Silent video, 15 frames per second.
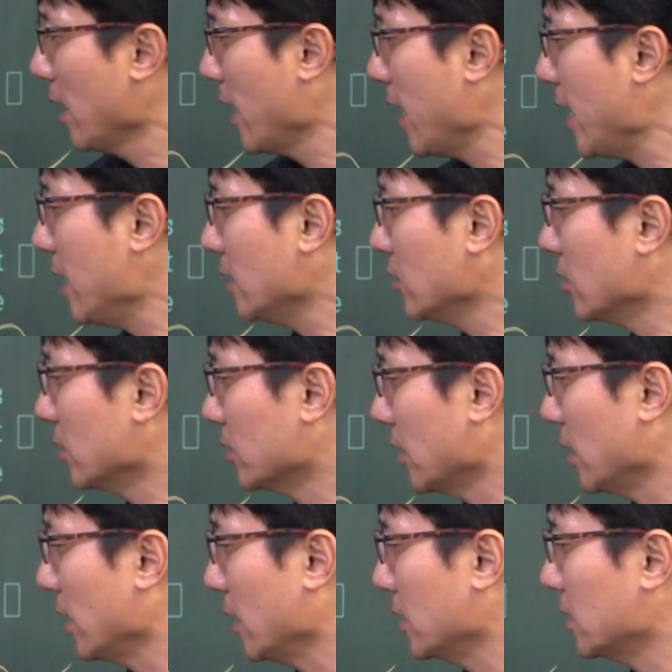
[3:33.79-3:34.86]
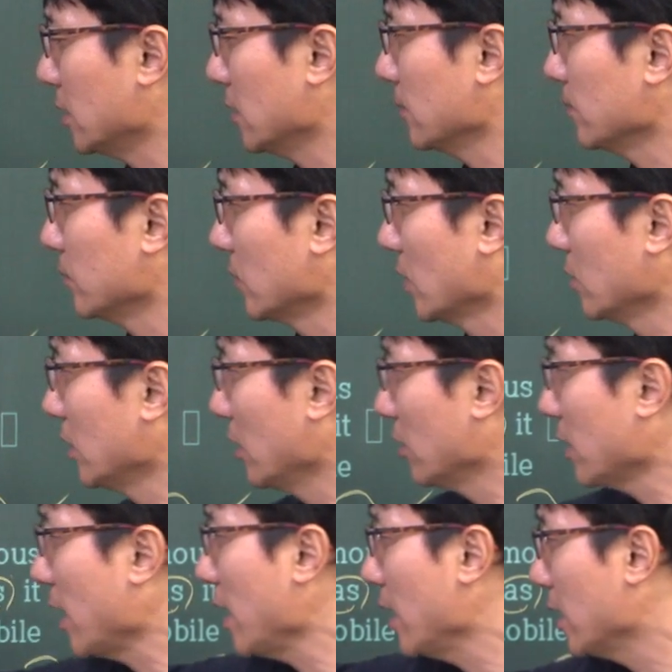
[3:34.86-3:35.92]
헤드를 써야 되겠지. 근데
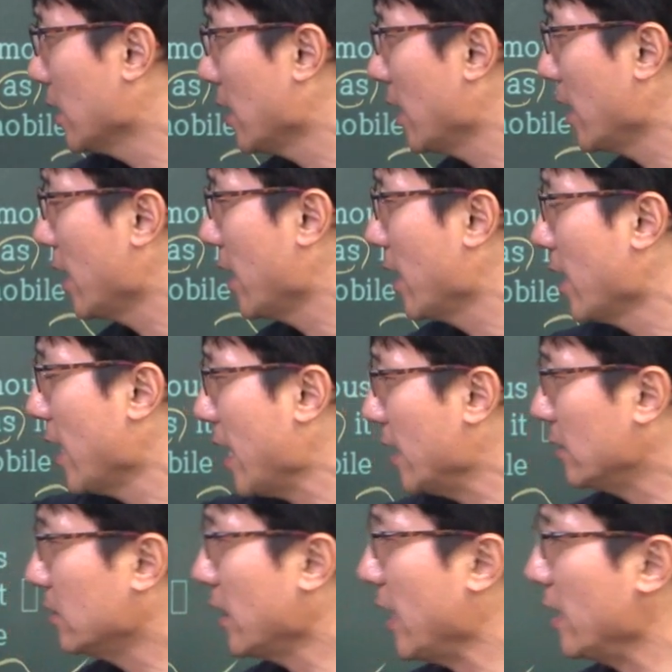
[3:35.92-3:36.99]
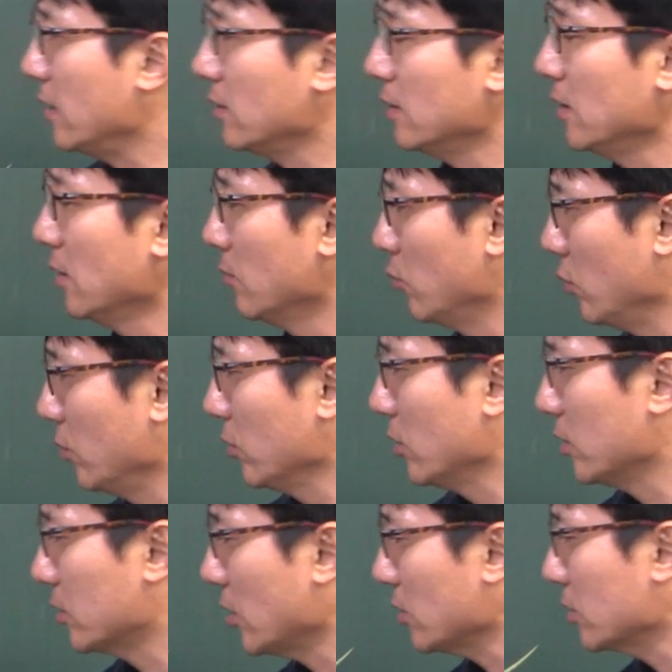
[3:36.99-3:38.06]
여기 헤지, 헤드 이런
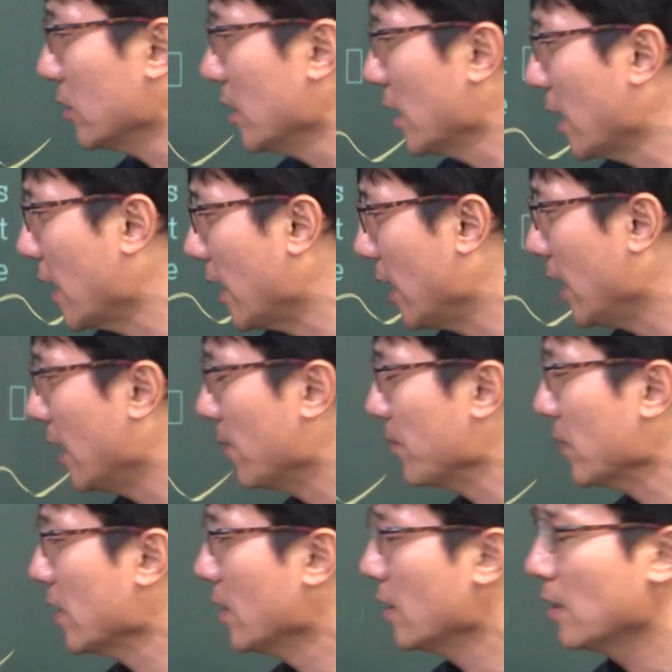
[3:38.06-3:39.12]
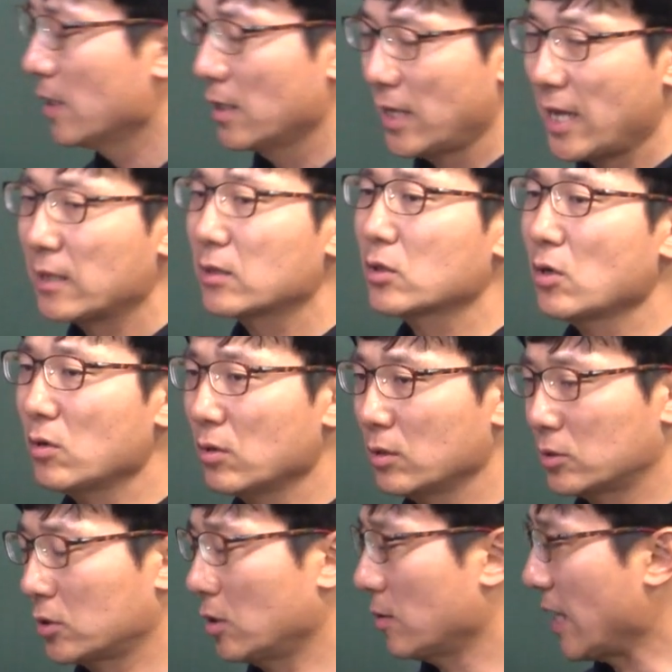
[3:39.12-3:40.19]
부분들을 썼으니까 했던
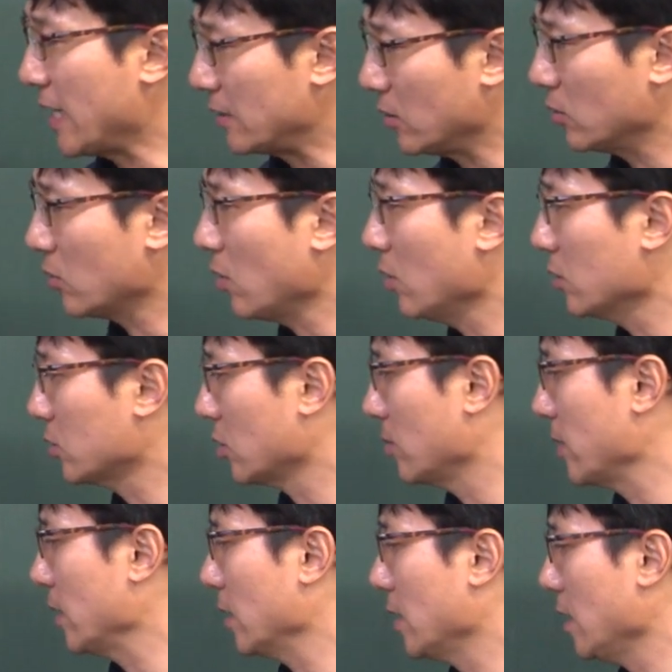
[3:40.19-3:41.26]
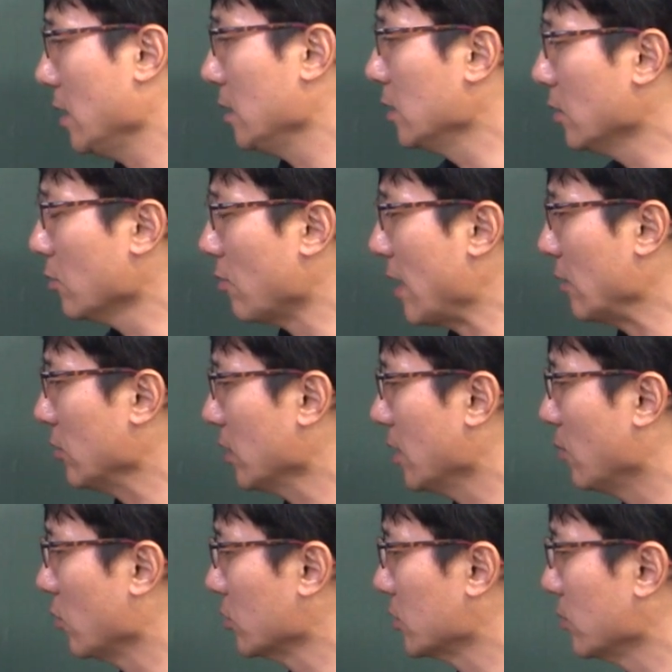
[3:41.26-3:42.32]
것처럼, 가졌던 것처럼 하니까 이걸 과거니까
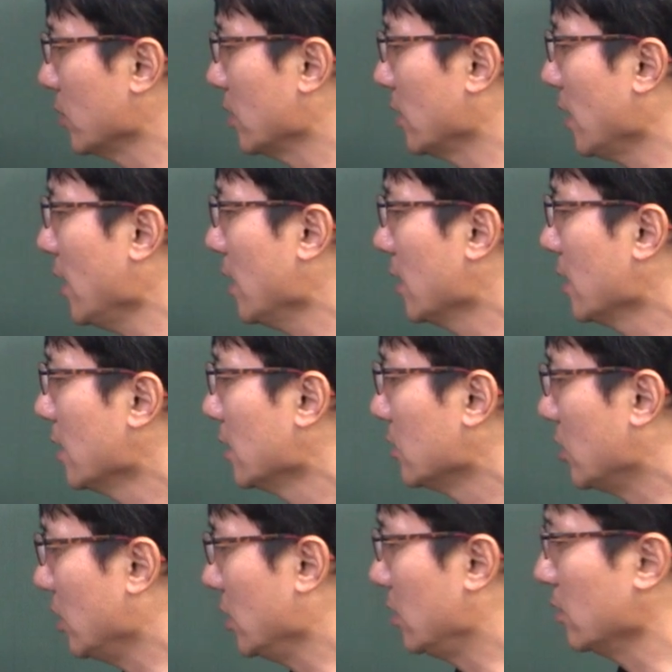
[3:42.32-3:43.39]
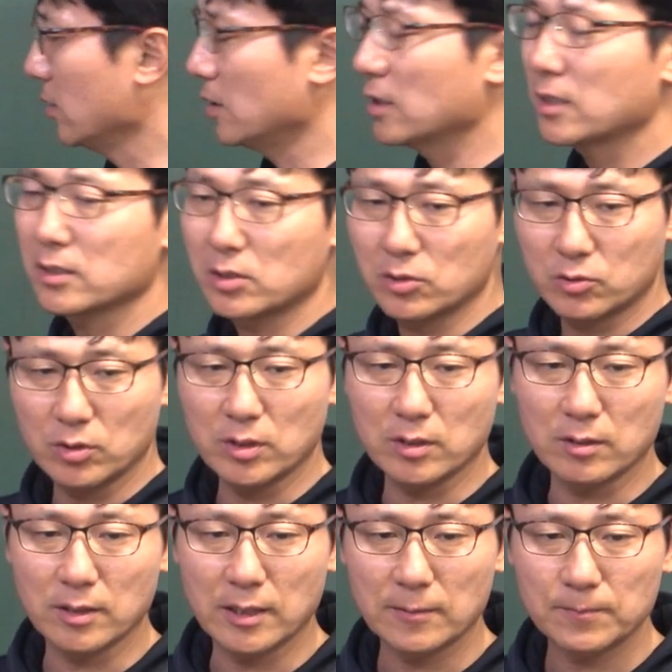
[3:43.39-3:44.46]
뭘 쓰면 된다? 디드 이렇게 쓸 수
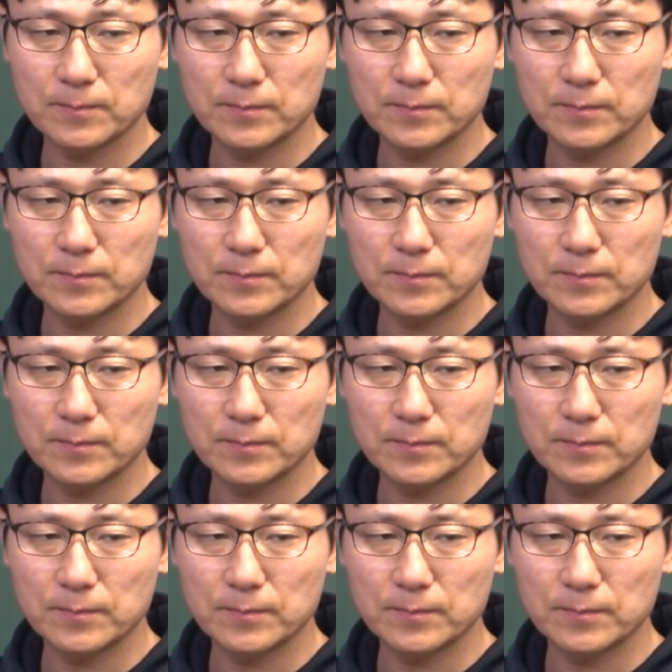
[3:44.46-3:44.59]
있는 거예요.